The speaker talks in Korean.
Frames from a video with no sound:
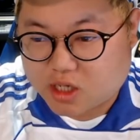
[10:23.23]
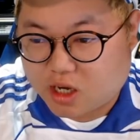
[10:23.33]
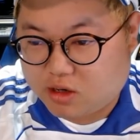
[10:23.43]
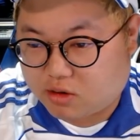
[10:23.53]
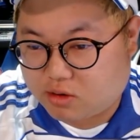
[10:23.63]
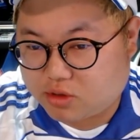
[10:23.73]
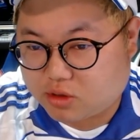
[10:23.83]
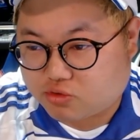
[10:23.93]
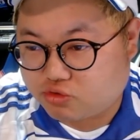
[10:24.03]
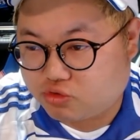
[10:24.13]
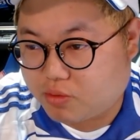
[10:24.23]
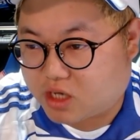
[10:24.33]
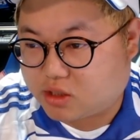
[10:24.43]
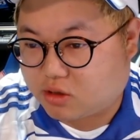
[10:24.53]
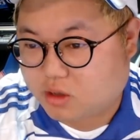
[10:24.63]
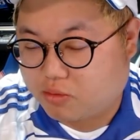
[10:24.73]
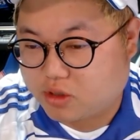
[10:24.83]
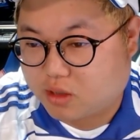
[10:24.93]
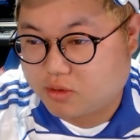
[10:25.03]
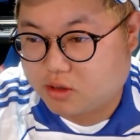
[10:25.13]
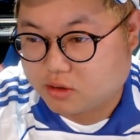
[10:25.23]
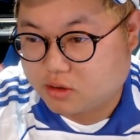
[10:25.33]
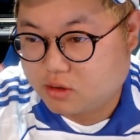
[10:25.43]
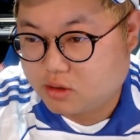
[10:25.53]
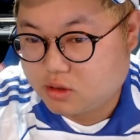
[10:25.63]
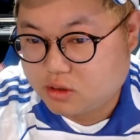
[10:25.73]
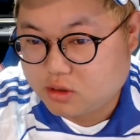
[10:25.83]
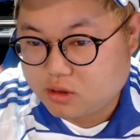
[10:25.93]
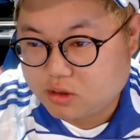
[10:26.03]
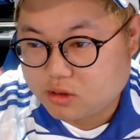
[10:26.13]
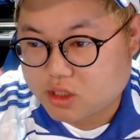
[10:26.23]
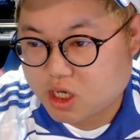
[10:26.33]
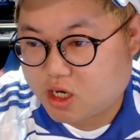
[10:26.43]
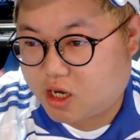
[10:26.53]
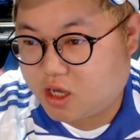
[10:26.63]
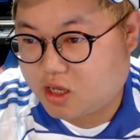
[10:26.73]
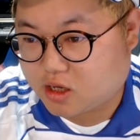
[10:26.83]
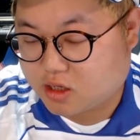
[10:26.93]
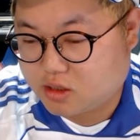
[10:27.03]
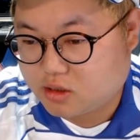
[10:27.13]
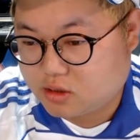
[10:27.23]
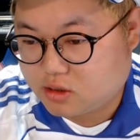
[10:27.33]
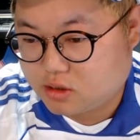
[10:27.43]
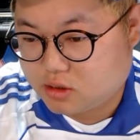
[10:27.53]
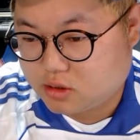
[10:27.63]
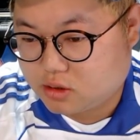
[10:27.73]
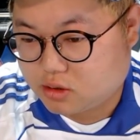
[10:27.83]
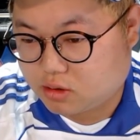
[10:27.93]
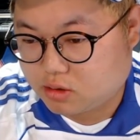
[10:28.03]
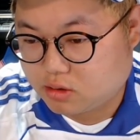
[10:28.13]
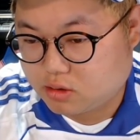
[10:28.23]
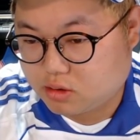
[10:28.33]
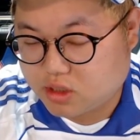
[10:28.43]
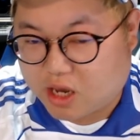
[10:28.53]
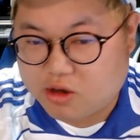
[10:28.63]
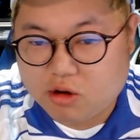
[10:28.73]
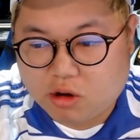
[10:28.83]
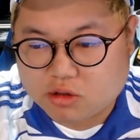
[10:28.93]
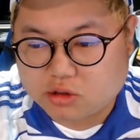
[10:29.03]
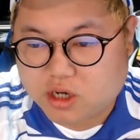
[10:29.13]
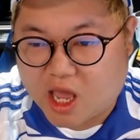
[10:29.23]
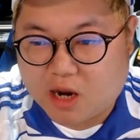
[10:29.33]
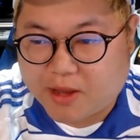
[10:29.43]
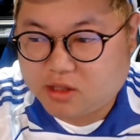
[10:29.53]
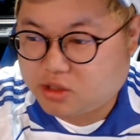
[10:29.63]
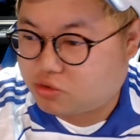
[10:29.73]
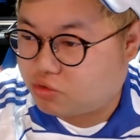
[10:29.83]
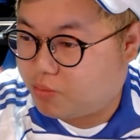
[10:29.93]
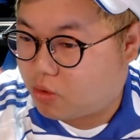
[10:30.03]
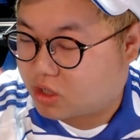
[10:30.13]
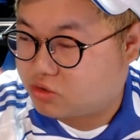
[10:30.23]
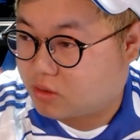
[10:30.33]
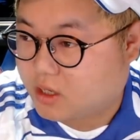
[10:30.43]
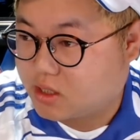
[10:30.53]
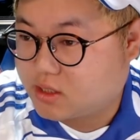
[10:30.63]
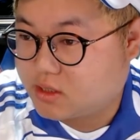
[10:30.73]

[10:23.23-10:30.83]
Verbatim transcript: 제일 여러분들이 궁금해하셨던 게 뭐냐면 제가 어야 형 거 그 레알 베티스 유니폼 가져와봐